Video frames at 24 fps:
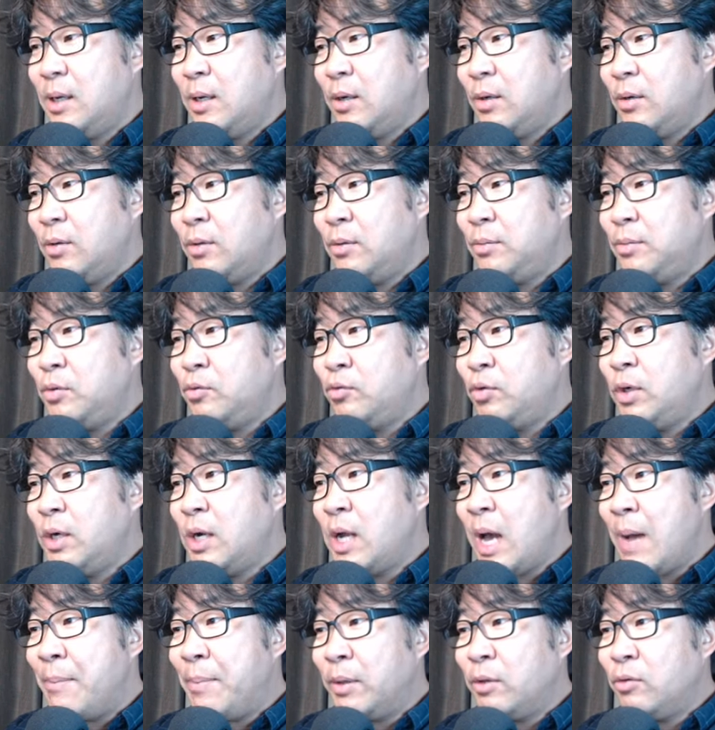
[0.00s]
그러면 우리는
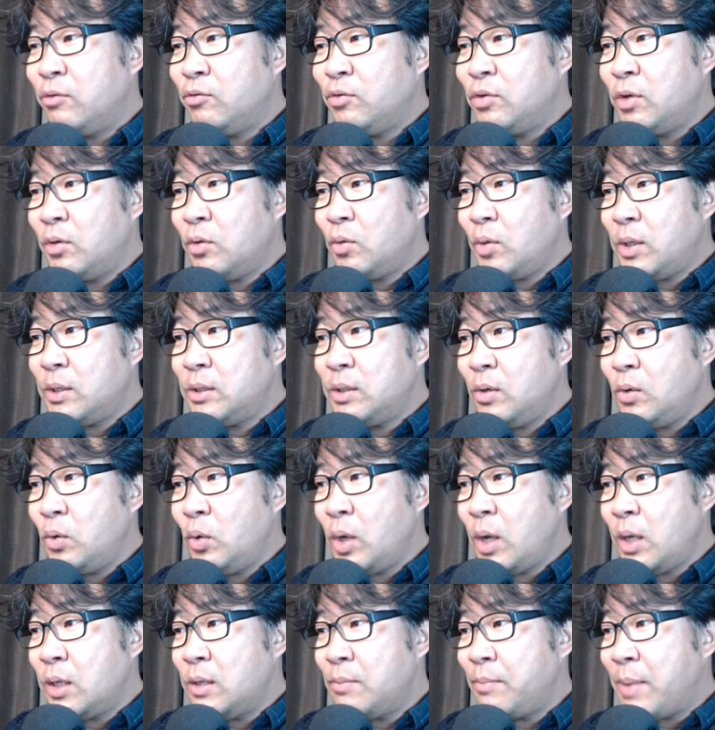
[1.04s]
아파트 구조랑 똑같죠. 여기가
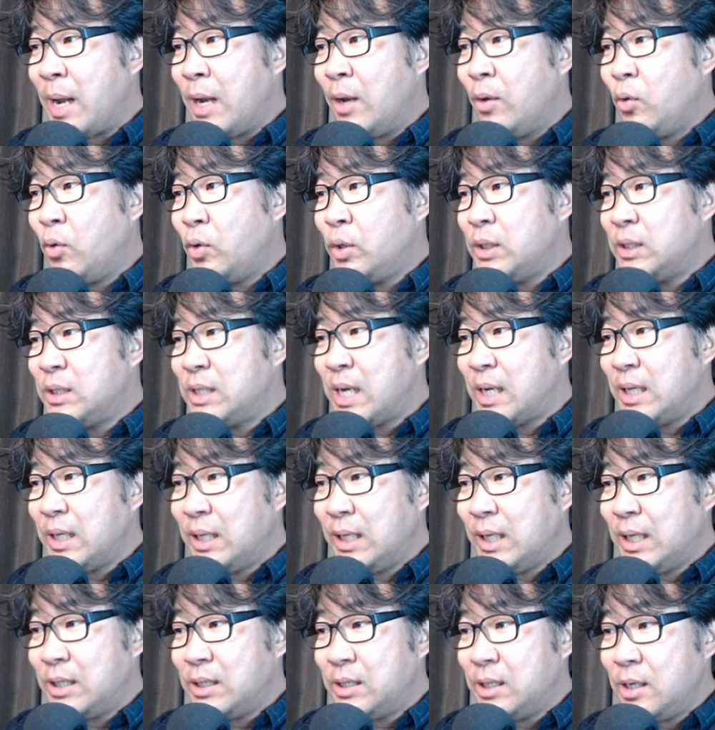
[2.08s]
이제 발코니 창이
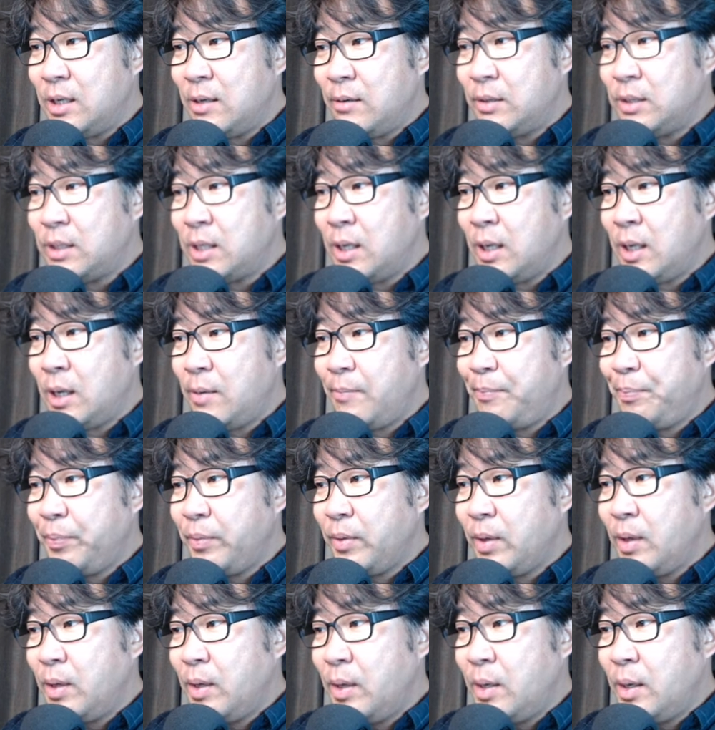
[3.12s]
있겠죠. 창에
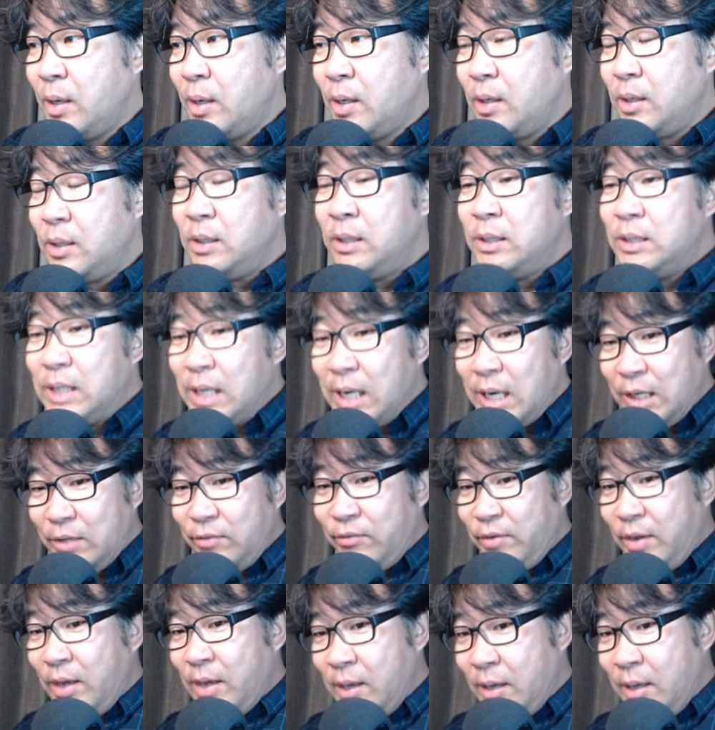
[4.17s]
의자가
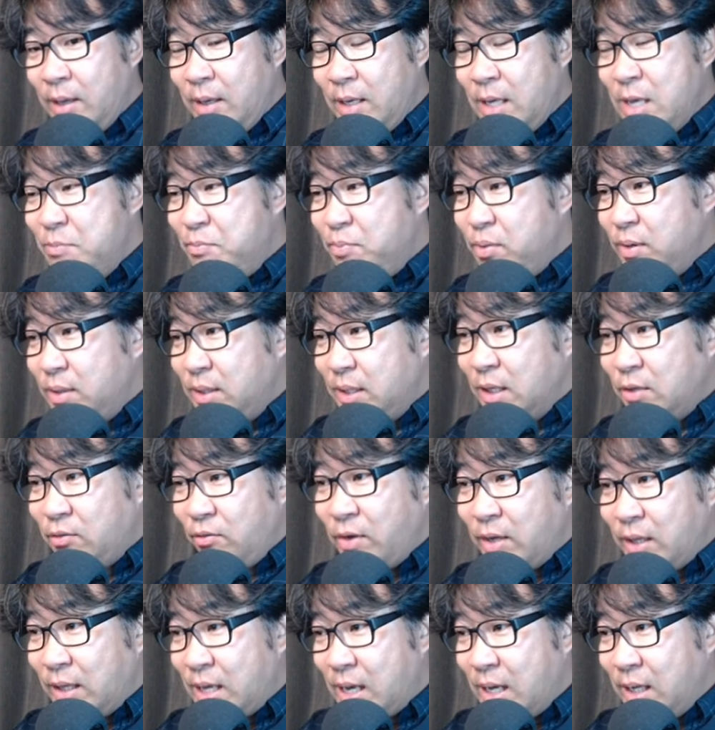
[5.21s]
2개, 이쁜 의자
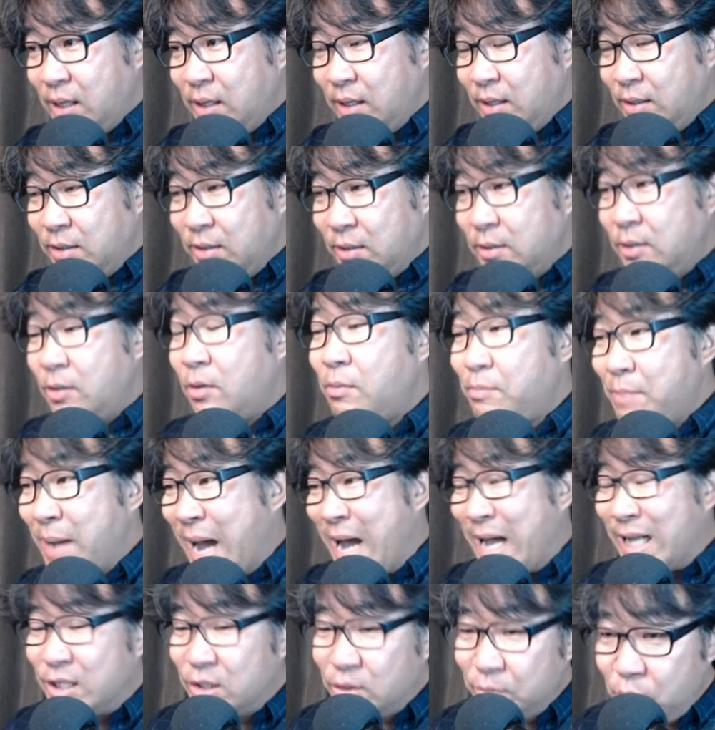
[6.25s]
2개 딱 있는 거죠. 그래서 서로
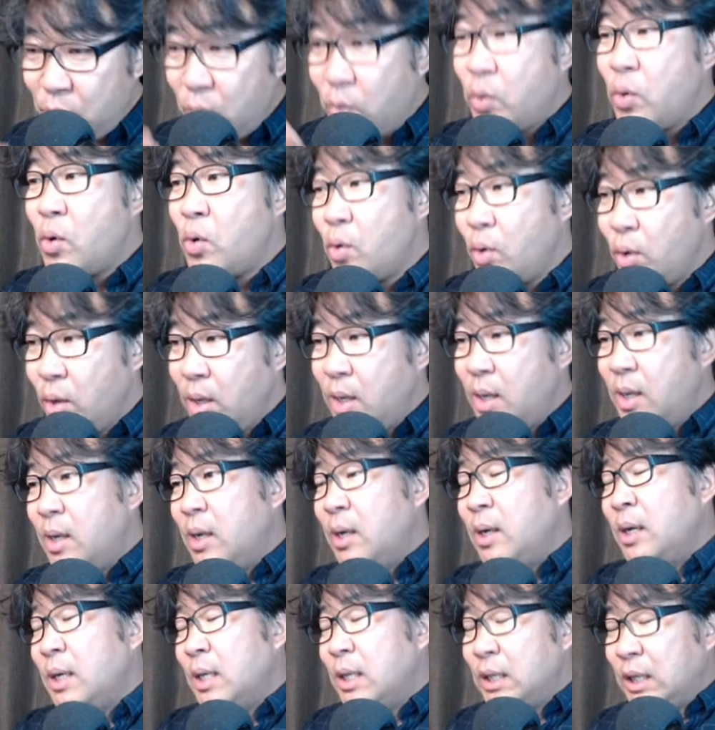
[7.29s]
마주보고
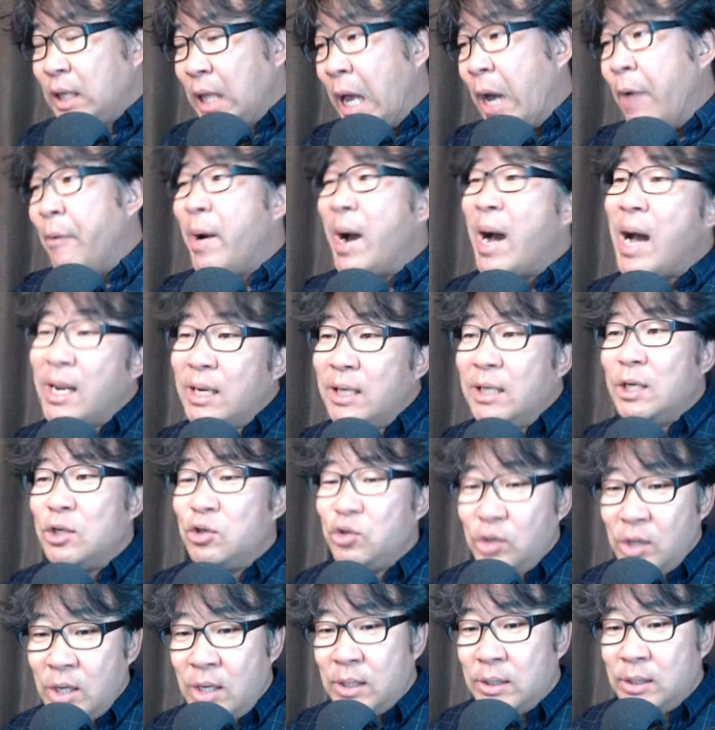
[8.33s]
대화하는 게
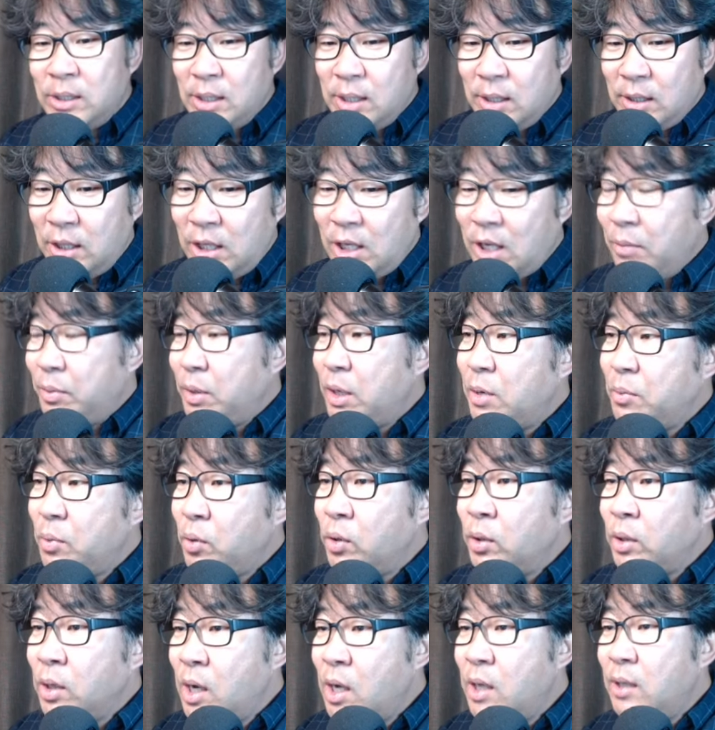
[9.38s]
중요하지 TV를 보는
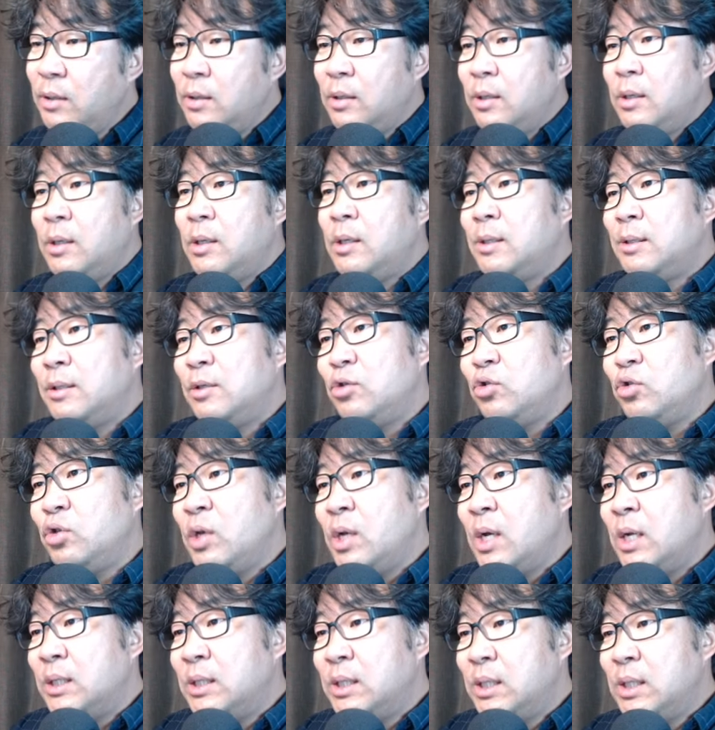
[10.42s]
건
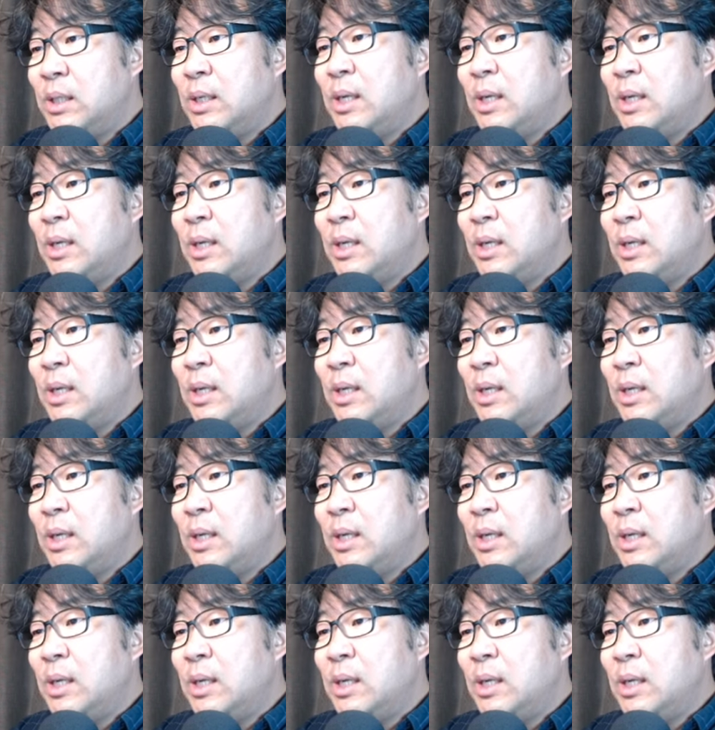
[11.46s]
중요하지